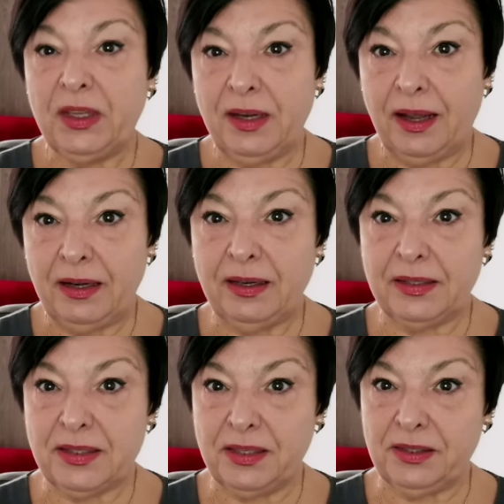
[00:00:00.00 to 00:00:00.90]
и
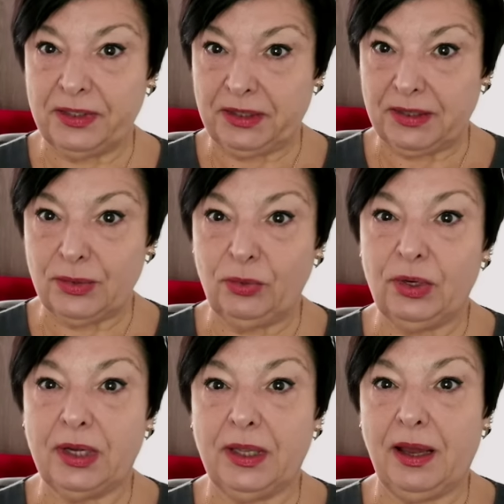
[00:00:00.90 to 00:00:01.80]
реально оценивать,
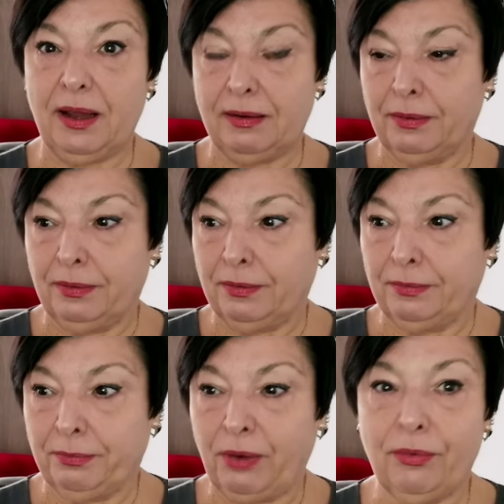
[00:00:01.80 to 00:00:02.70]
насколько я э,
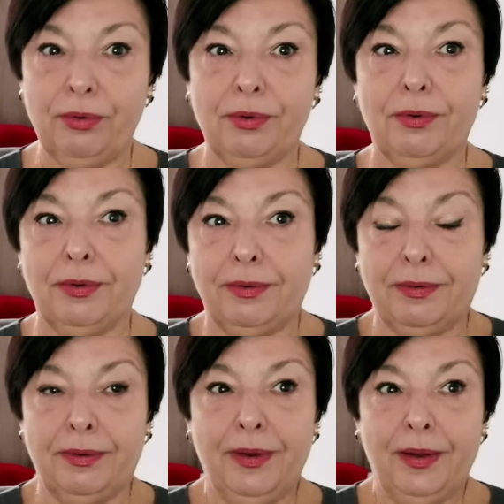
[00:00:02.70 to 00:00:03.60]

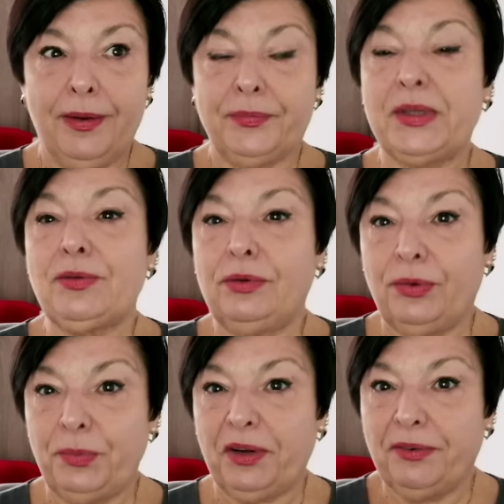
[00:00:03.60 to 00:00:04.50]
могу, э,
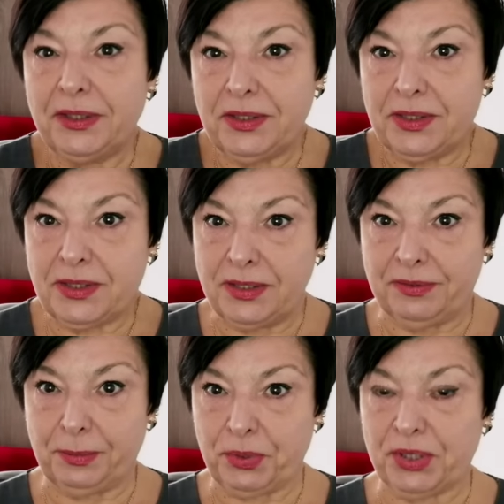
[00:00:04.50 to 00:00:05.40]
насколько у меня хватит
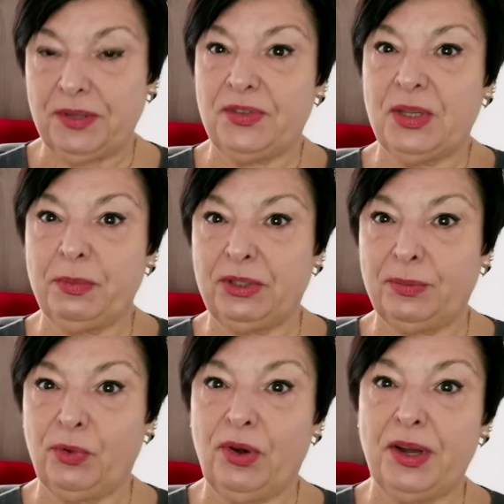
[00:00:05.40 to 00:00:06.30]
сил вообще за всем
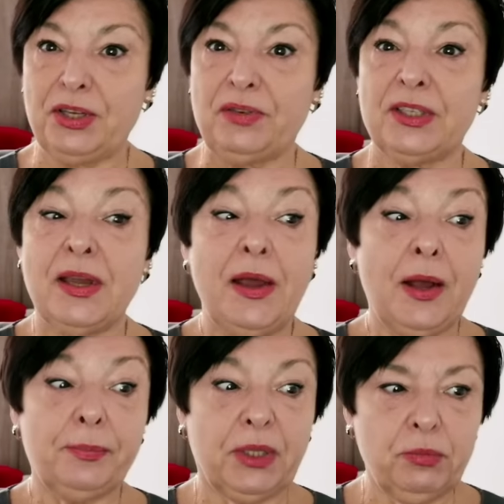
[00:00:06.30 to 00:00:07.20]
этим ухаживать.
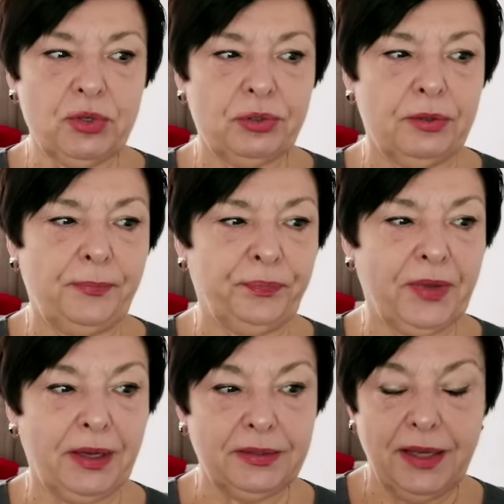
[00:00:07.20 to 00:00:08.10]
Потому что,
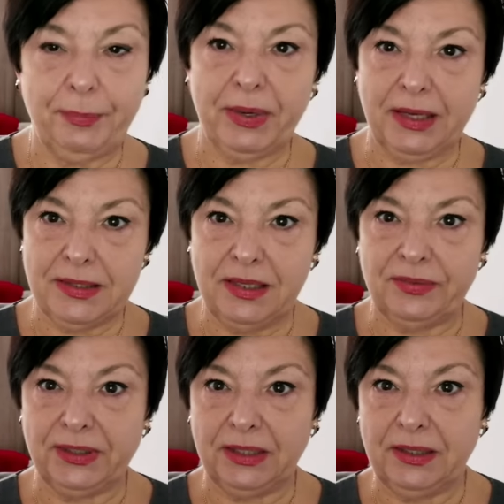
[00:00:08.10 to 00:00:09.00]
когда я
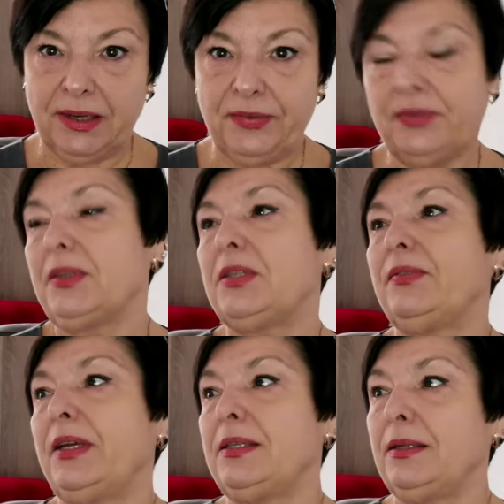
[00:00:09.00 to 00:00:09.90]
показала фотографии
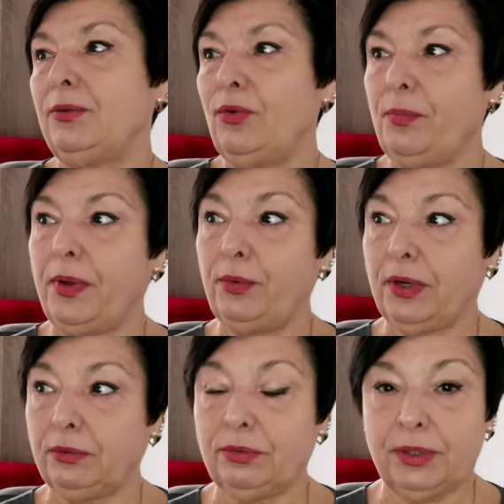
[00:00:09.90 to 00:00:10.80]
своей знакомой,
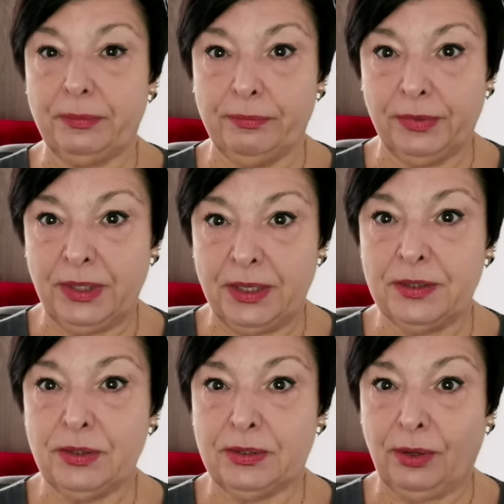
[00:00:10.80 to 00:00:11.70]
у которой
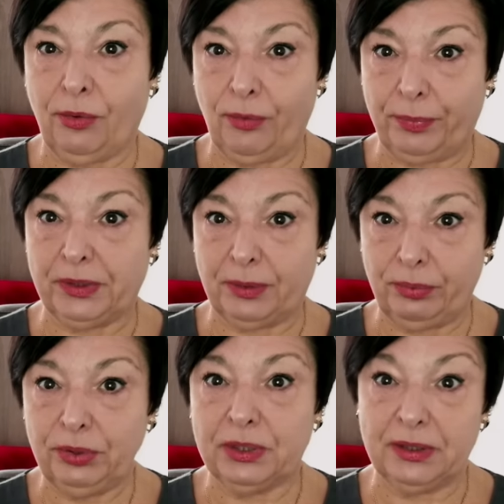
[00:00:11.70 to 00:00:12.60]
есть такой опыт
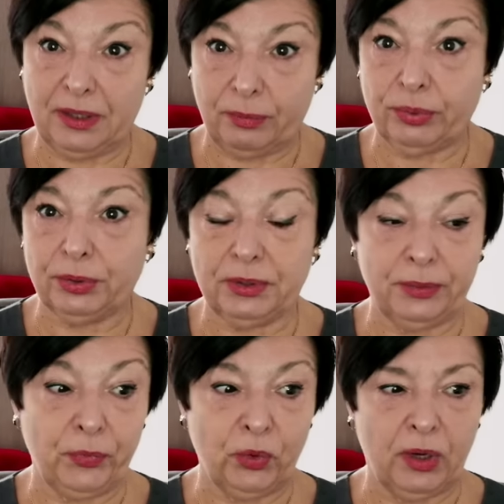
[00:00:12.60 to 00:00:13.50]
работы, она
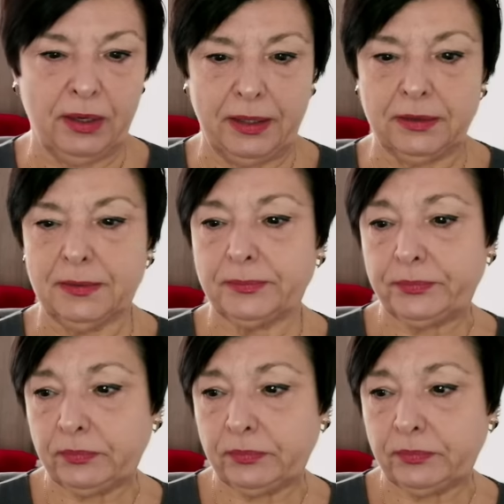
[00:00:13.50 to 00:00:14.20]
работала много лет,